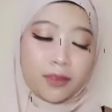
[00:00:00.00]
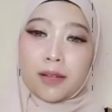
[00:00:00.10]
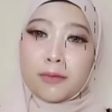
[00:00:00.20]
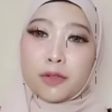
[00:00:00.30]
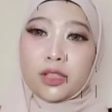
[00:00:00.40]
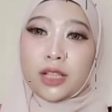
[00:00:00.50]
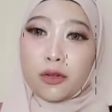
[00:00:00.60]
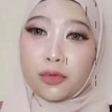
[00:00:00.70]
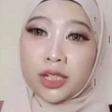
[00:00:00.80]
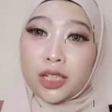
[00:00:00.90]
menurut aku
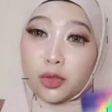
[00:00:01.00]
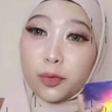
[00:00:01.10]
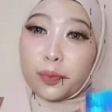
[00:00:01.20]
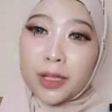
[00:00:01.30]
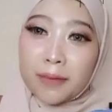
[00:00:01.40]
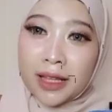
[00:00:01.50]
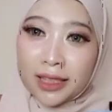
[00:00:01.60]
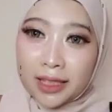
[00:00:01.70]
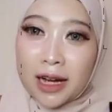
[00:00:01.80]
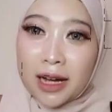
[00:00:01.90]
ini tuh
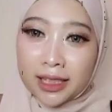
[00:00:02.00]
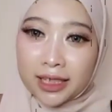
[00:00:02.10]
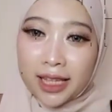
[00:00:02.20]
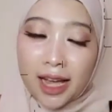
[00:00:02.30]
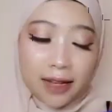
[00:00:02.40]
pigmented banget ya.